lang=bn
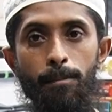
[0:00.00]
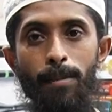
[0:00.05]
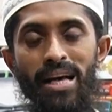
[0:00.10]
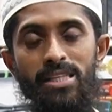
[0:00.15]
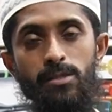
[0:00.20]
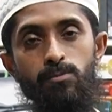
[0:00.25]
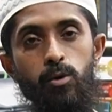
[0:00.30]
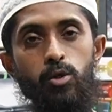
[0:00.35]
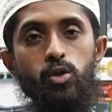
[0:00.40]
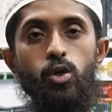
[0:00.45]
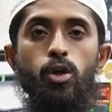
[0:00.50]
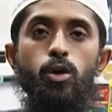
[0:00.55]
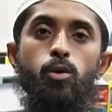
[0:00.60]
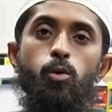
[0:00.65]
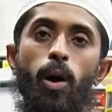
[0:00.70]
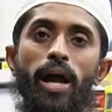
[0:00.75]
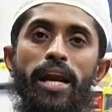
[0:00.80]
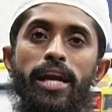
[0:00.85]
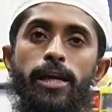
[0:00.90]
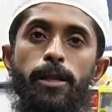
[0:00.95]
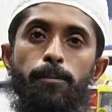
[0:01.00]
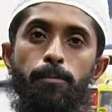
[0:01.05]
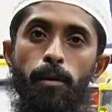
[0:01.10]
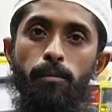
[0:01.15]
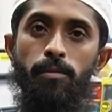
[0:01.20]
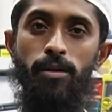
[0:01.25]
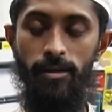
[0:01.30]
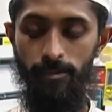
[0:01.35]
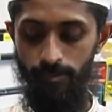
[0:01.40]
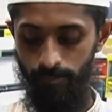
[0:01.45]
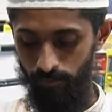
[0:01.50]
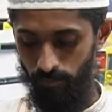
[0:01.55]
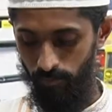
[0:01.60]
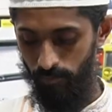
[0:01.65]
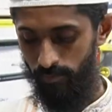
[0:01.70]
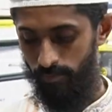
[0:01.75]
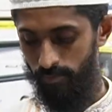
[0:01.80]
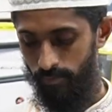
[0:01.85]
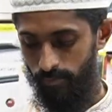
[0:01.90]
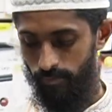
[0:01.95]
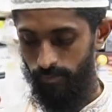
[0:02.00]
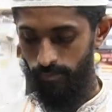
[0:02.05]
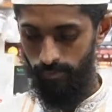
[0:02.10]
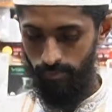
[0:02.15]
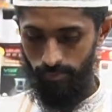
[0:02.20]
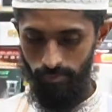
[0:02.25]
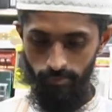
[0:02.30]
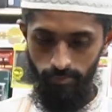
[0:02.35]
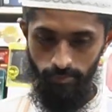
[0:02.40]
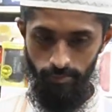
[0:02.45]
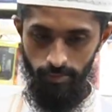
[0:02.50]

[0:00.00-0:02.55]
পাঁচ বছরের ওয়ারেন্টি ওয়ারেন্টি পাওয়া যাবে আর যারা